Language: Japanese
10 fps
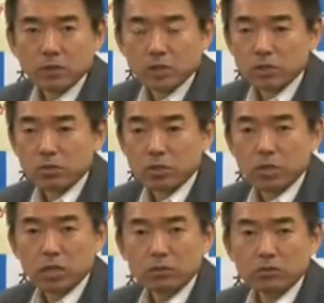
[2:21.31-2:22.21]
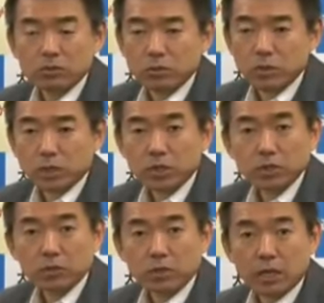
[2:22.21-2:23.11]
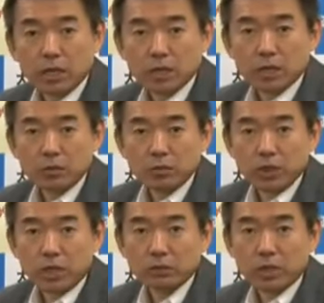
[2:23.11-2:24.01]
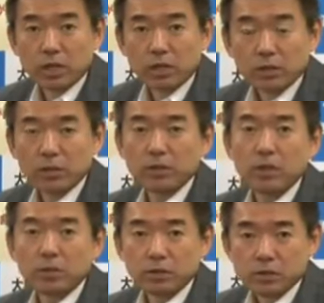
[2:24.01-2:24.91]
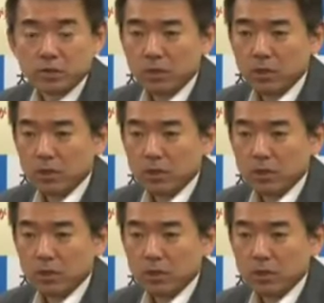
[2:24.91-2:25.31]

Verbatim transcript: それはこれチェックっていうものはきちんと誰が責任を持ってやるのか決まってないわけですよ